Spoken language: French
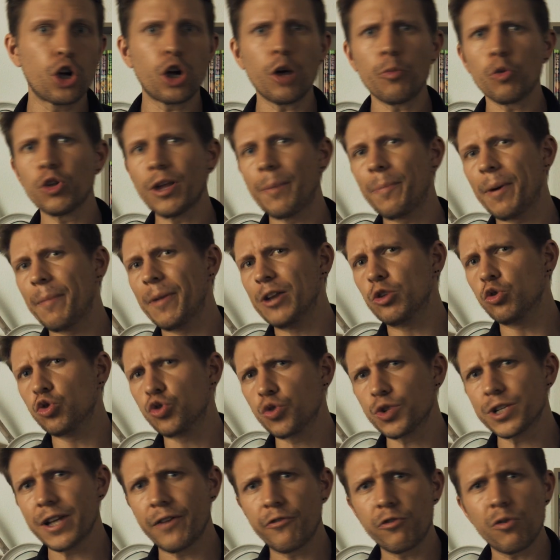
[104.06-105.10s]
Comme on a pas mal de
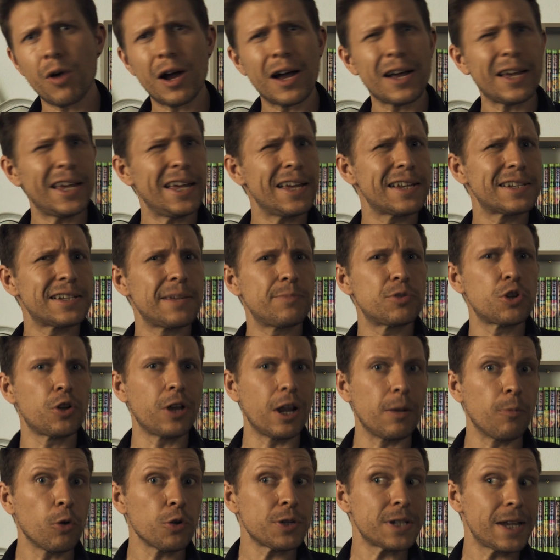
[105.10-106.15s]
choses à voir,
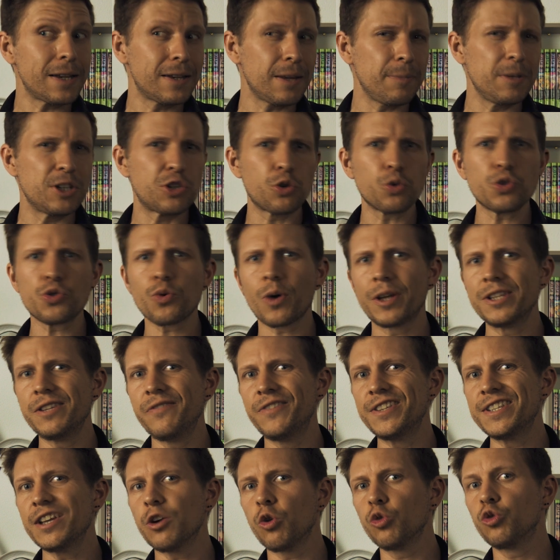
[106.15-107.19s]
exceptionnellement, cette émission sera
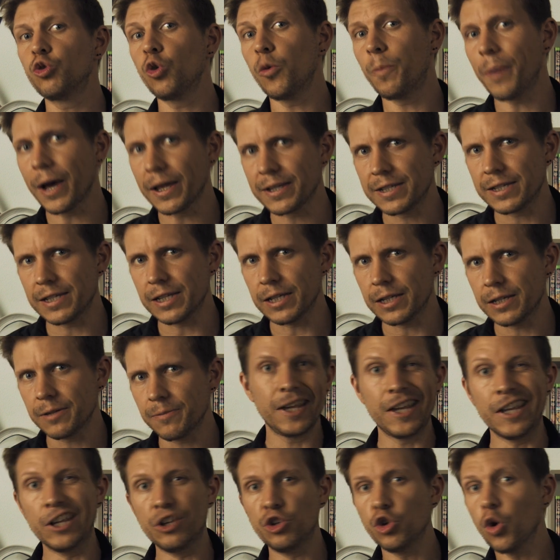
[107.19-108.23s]
divisée en deux parties.
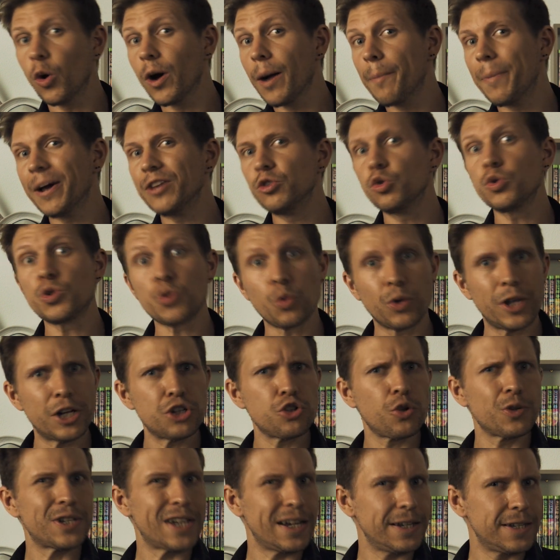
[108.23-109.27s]
Il n'y aura pas de sondage
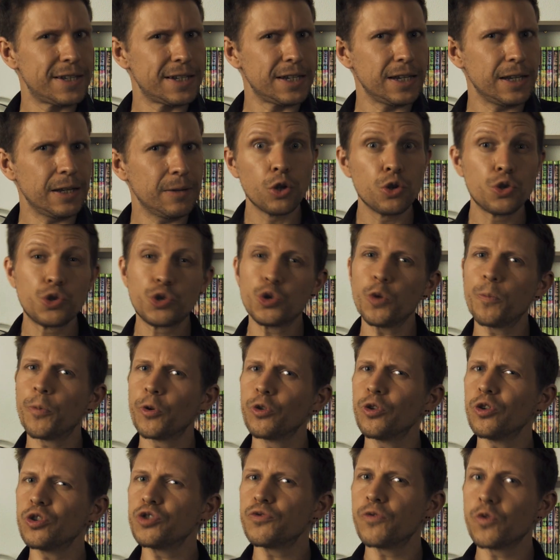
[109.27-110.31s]
dans celle-ci.
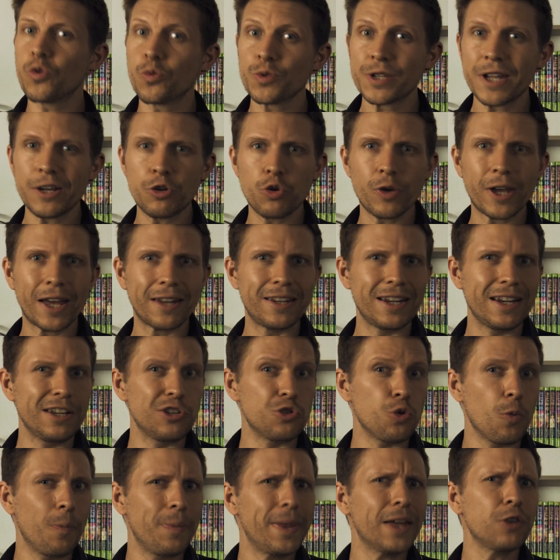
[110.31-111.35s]
Cependant, je vous conseille de garder les
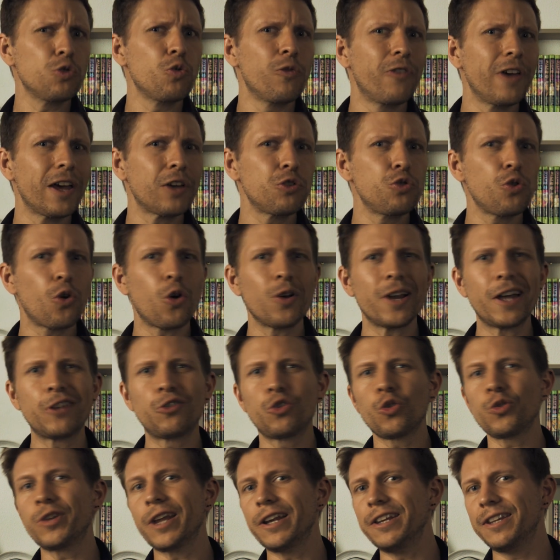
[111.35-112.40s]
yeux bien ouverts durant la
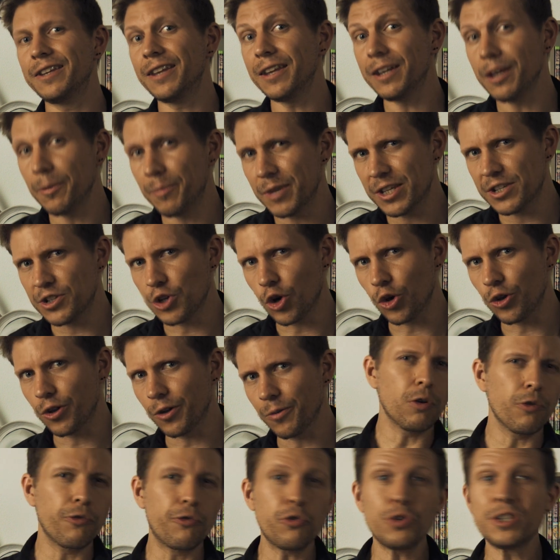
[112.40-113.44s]
totalité de l'épisode.
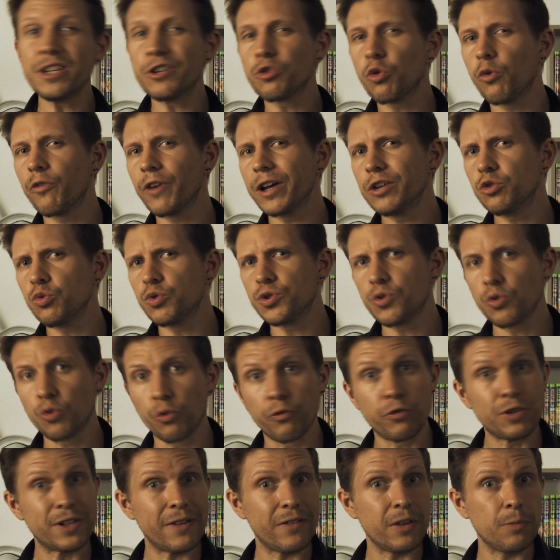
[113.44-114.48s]
Vous y trouverez tout ce dont
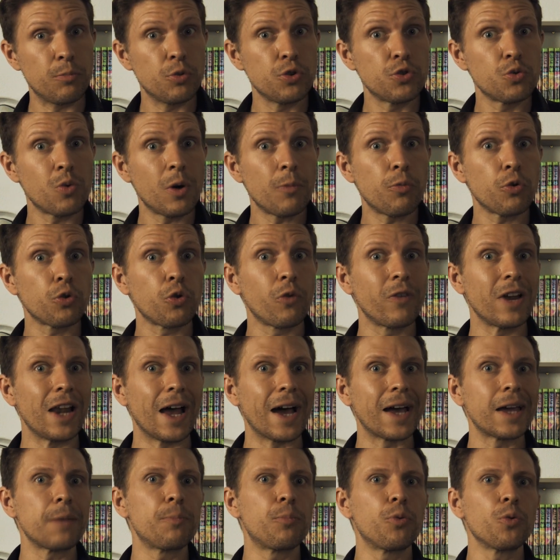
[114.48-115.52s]
vous avez besoin pour trouver la
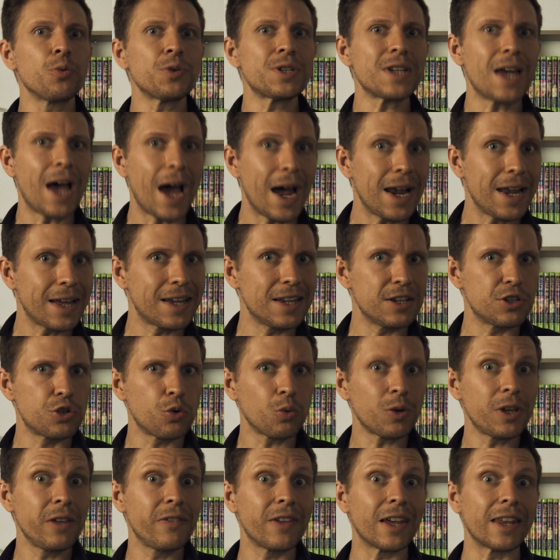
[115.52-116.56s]
réponse à la question
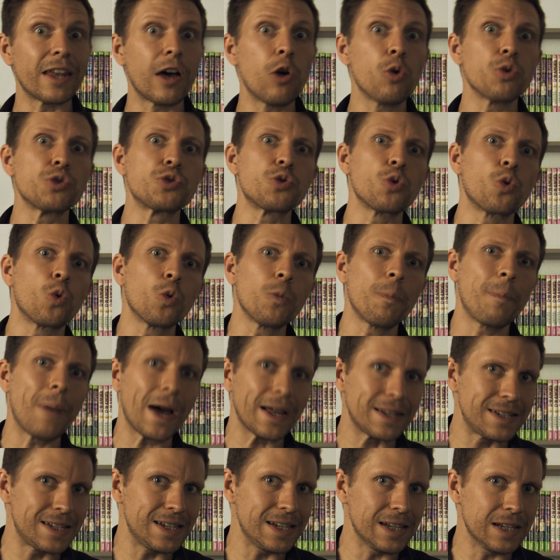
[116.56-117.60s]
qui viendra en seconde
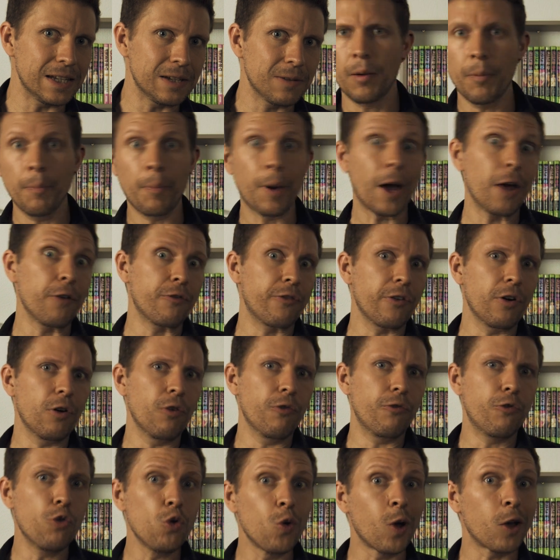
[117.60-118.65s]
partie. Bref,
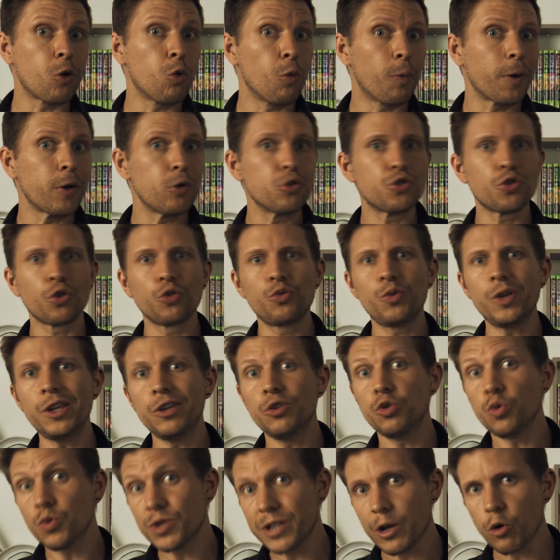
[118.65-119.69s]
vous l'aurez compris, aujourd'hui,
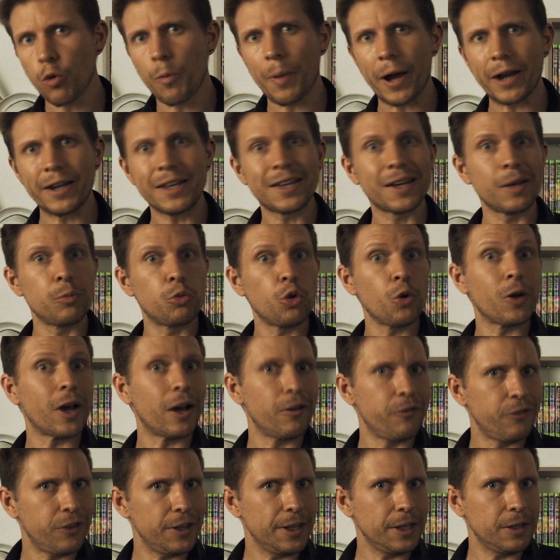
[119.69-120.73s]
nous allons parler
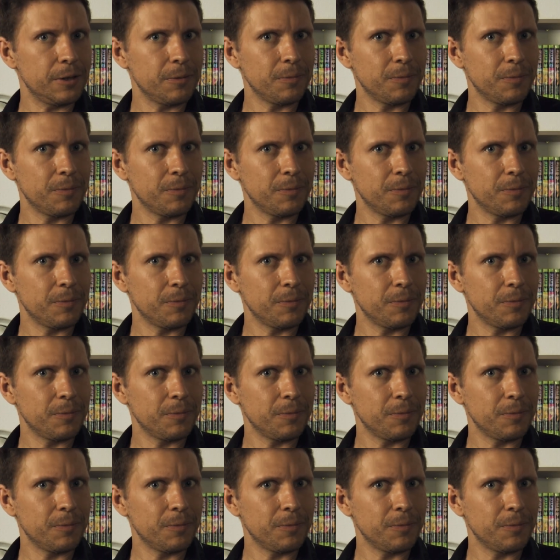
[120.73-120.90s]
cryptographie.